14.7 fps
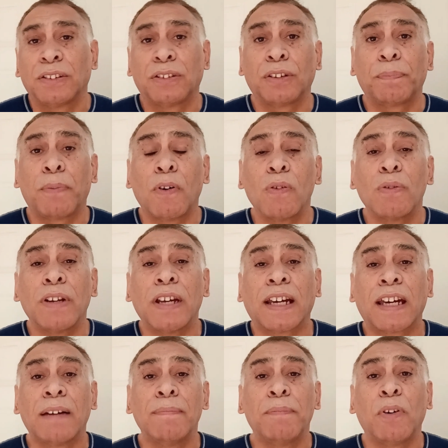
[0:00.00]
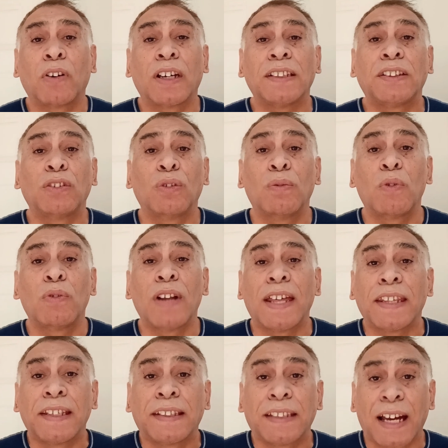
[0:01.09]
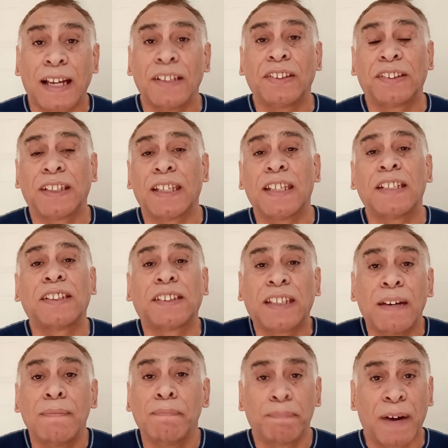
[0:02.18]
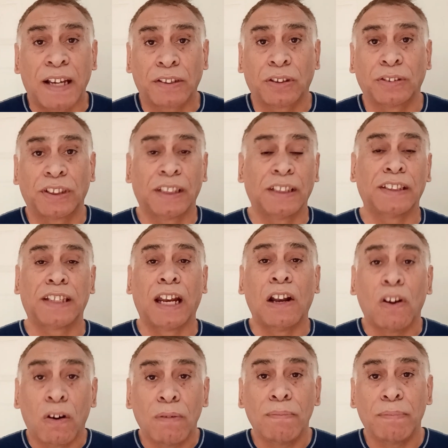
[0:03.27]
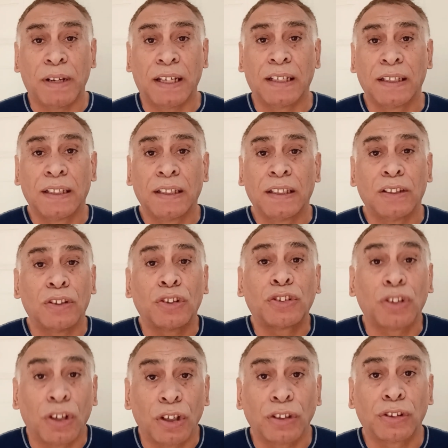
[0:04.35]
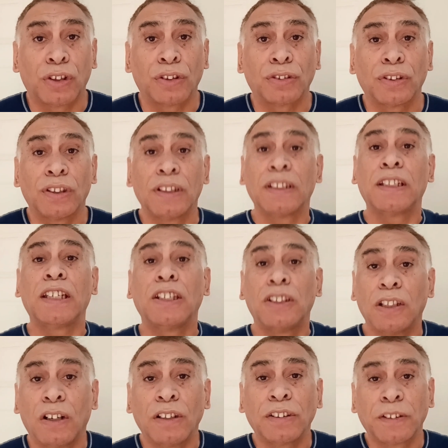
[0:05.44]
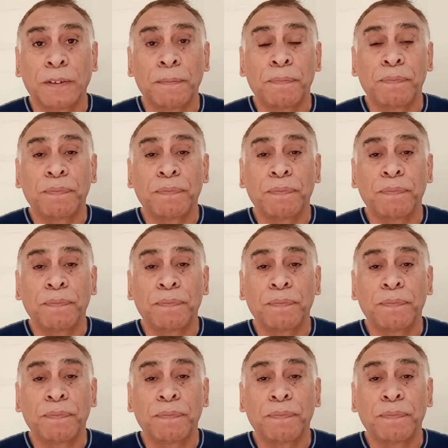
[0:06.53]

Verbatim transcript: Yo pongo un ejemplo que si hubo una distancia de 100 pasos entre el hombre, nosotros y Dios,